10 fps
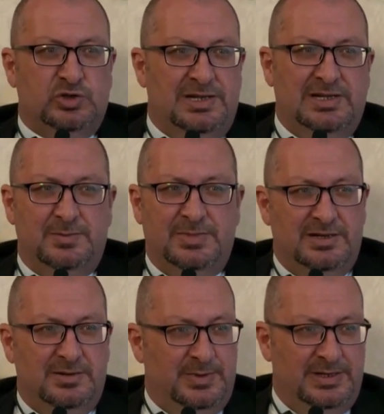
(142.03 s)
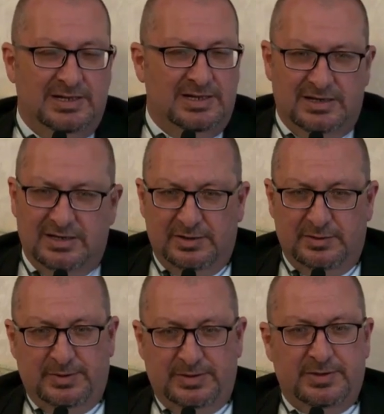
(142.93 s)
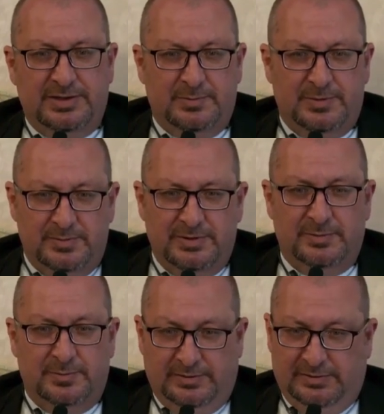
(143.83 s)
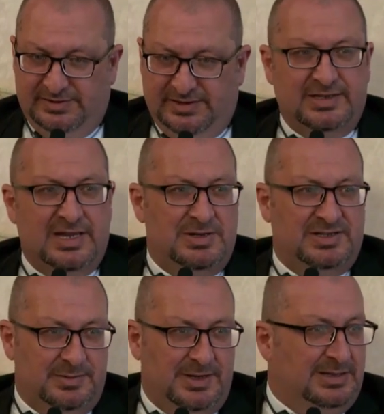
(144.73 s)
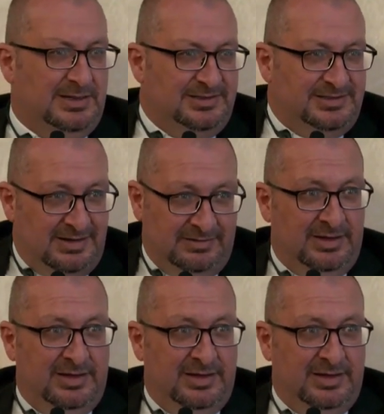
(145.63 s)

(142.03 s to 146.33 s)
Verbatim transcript: بال بال بال باستخدام لا سمح الله الايدين